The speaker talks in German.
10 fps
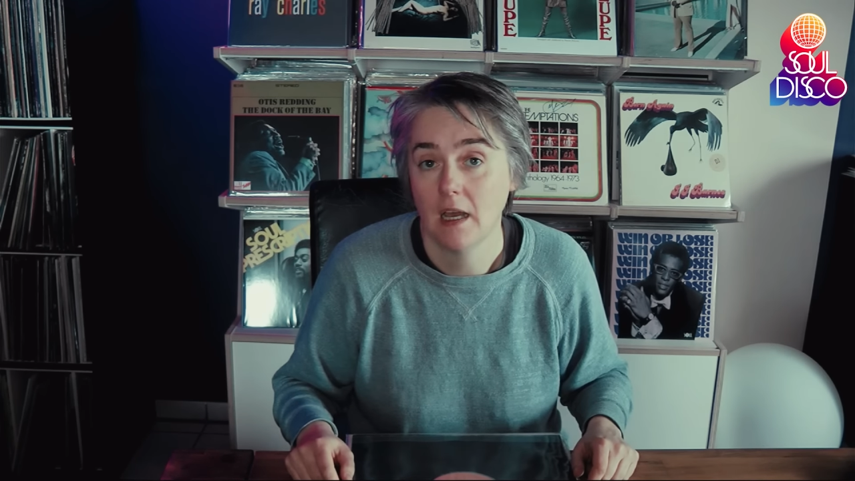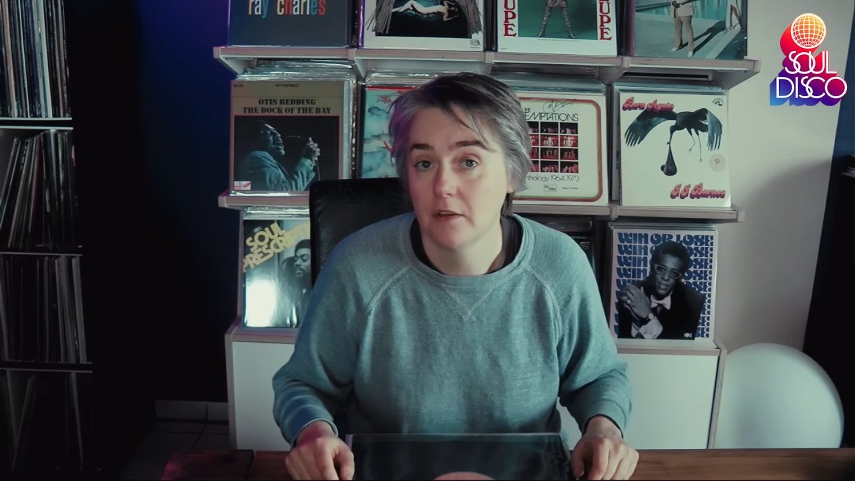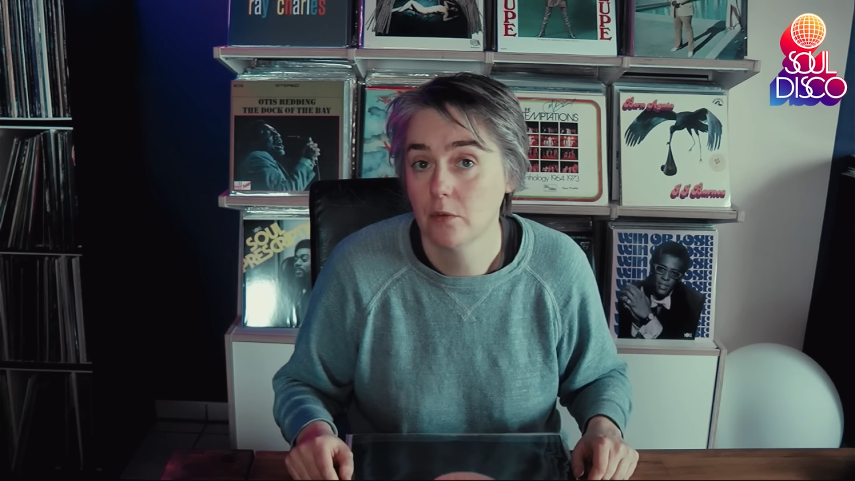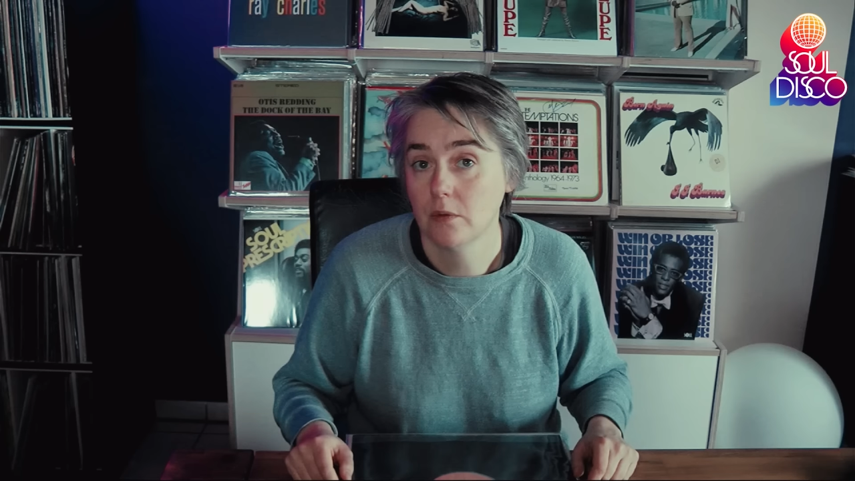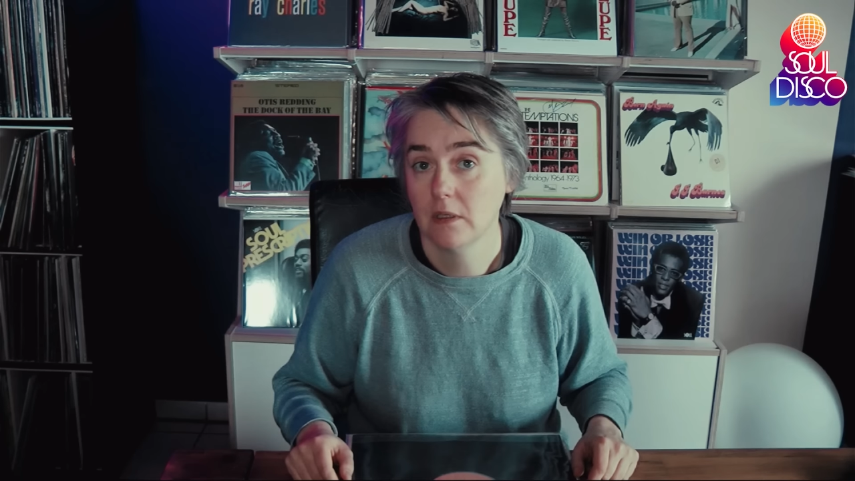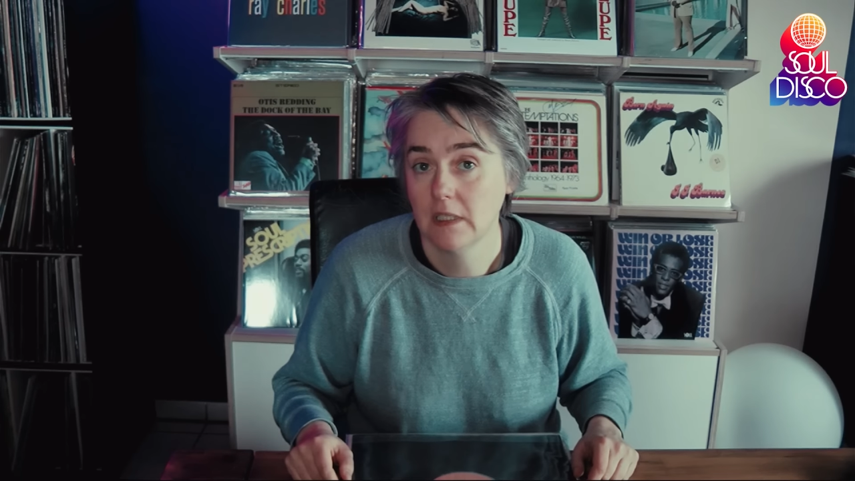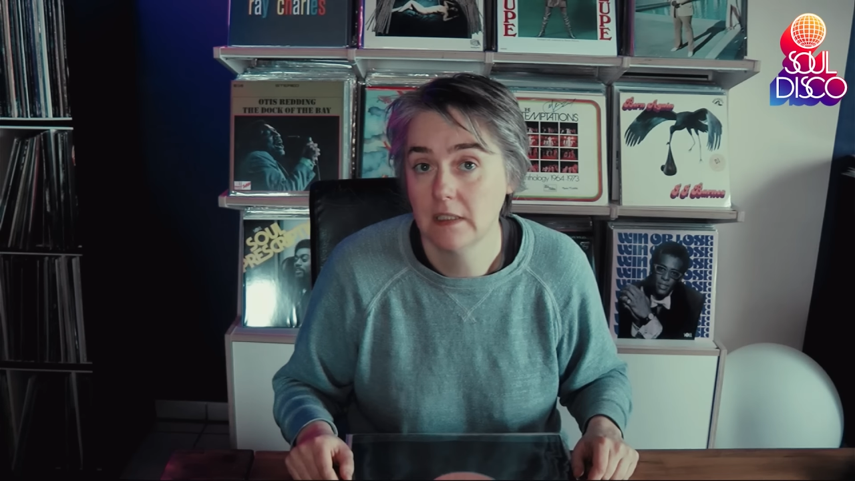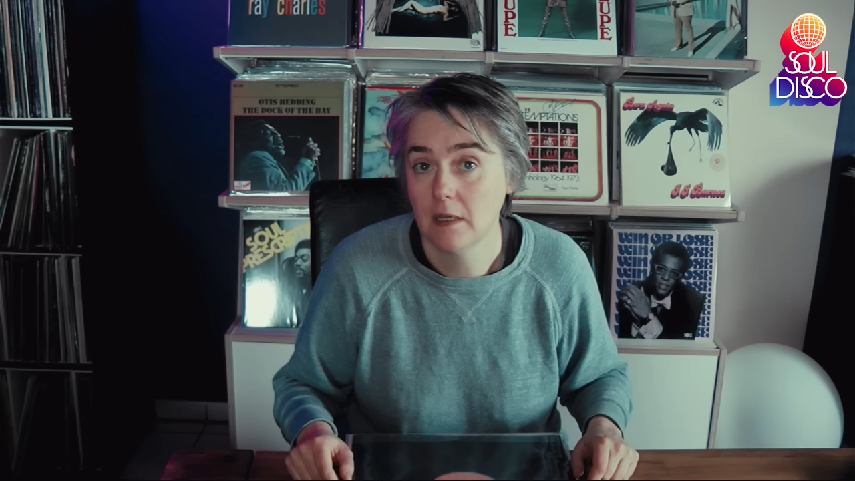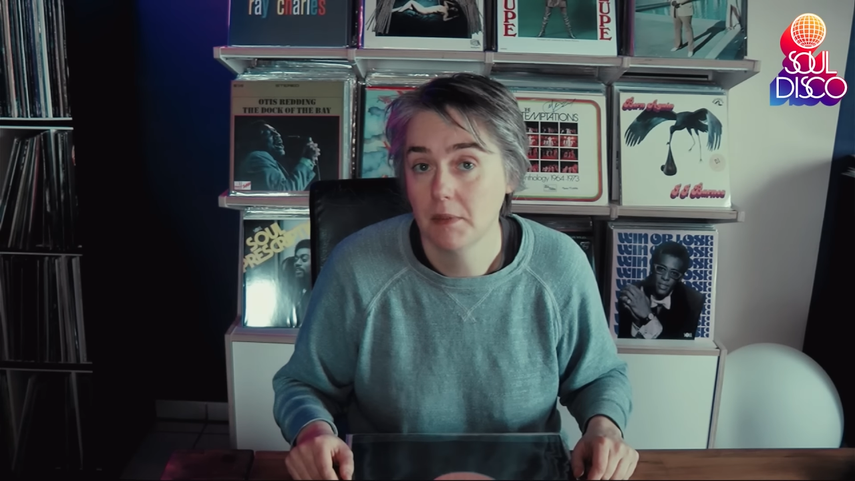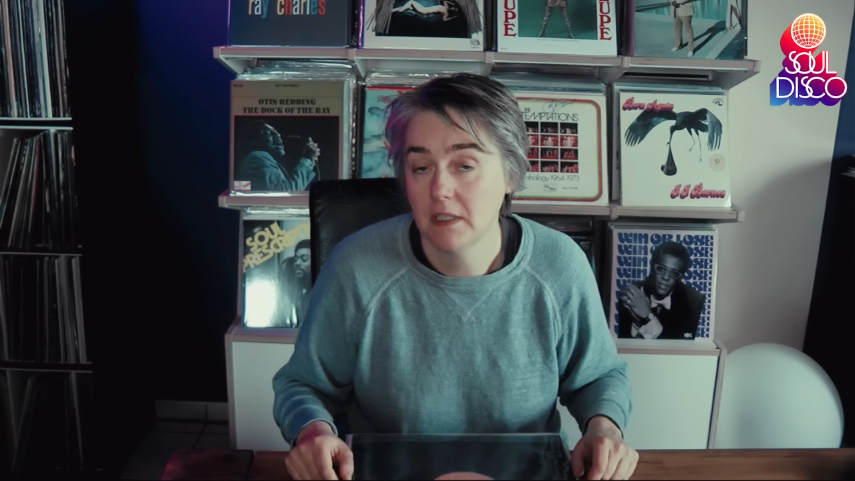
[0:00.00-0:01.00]
Also
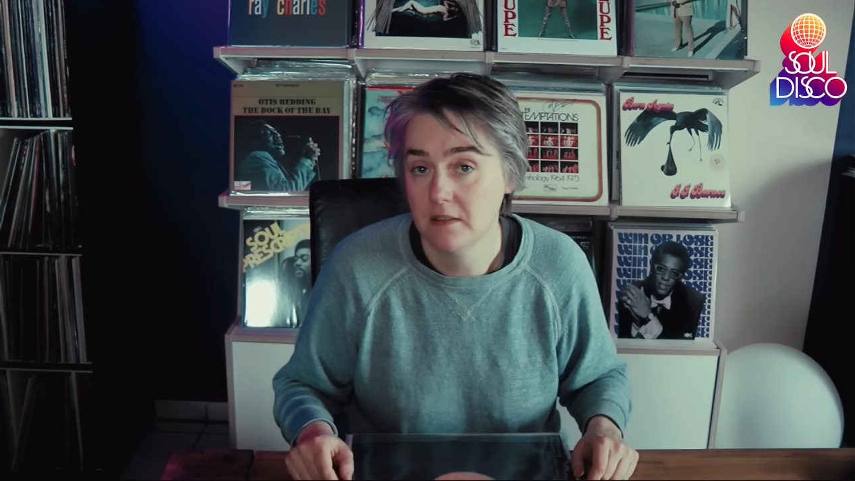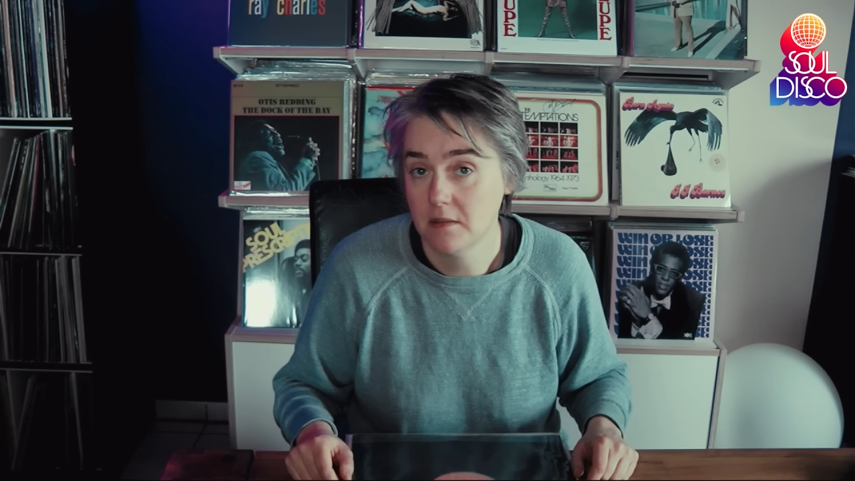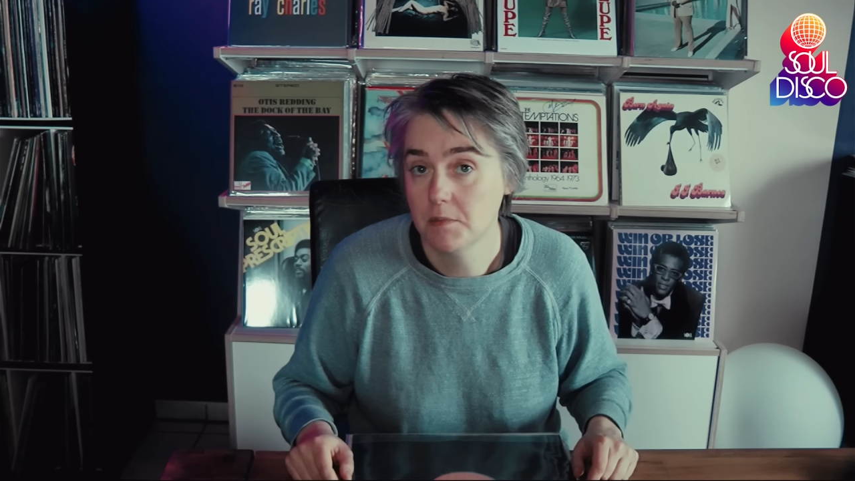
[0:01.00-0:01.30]
ich habe in den